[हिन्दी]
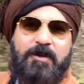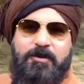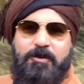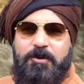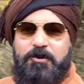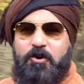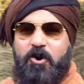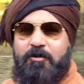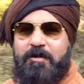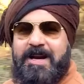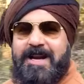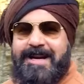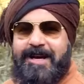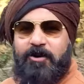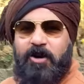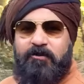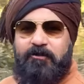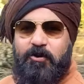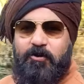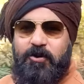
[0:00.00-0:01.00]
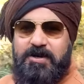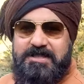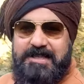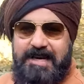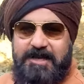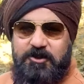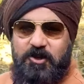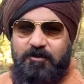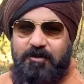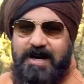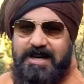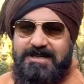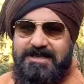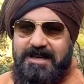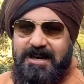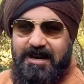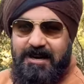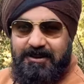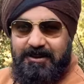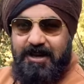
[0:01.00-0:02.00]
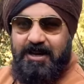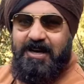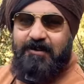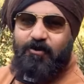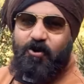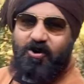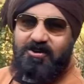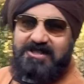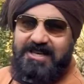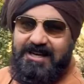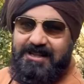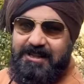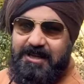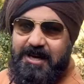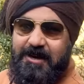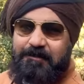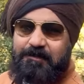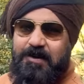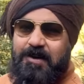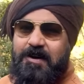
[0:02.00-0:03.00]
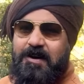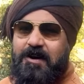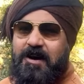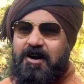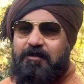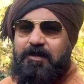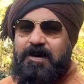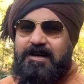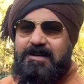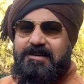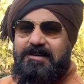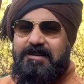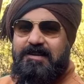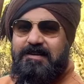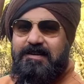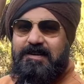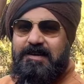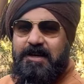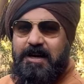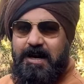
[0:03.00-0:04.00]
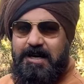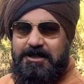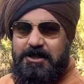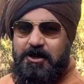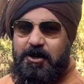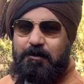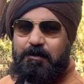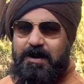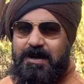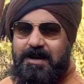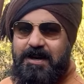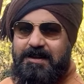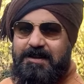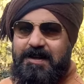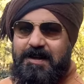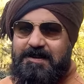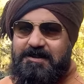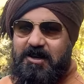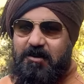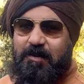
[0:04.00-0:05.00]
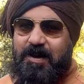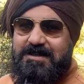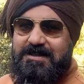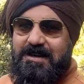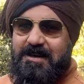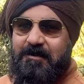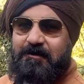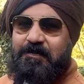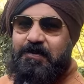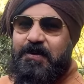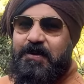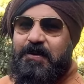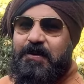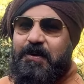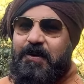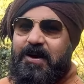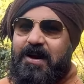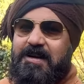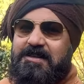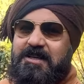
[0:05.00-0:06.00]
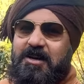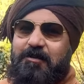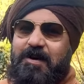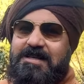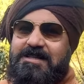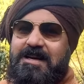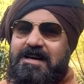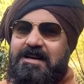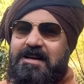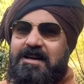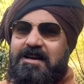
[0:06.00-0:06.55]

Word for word: तो जो हमारे रेगुलर व्यूअर्स हैं जो हमारे हर तरह के ब्लॉग्स देखते हैं हम एक इंटरनेशनल ट्रिप पे गए थे अजरबैजान और अजरबैजान के